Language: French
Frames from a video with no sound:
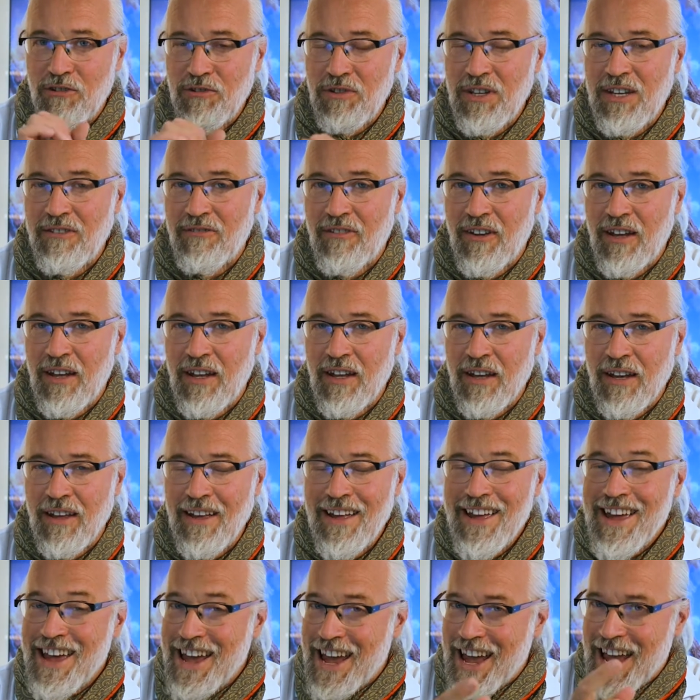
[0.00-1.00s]
l'univers.
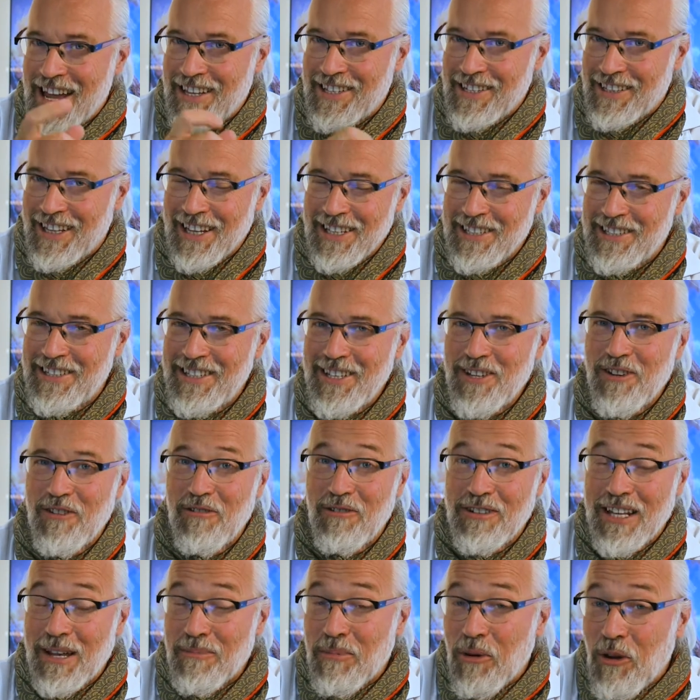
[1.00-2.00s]
Et c'est ainsi que
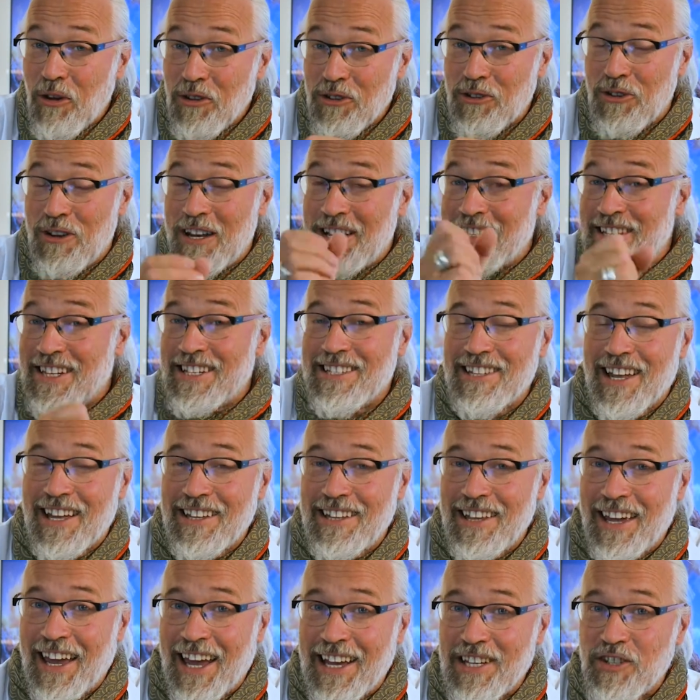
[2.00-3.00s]
l'on apprend que les
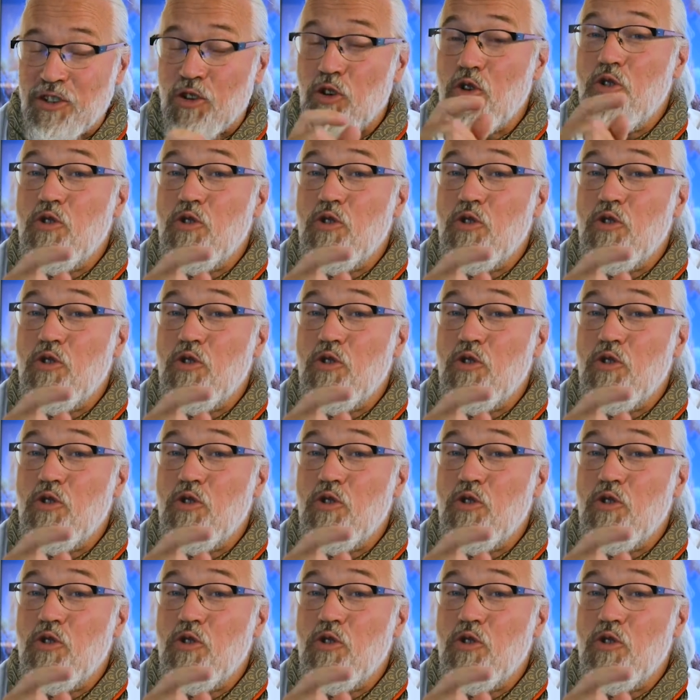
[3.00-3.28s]
extraterrestres,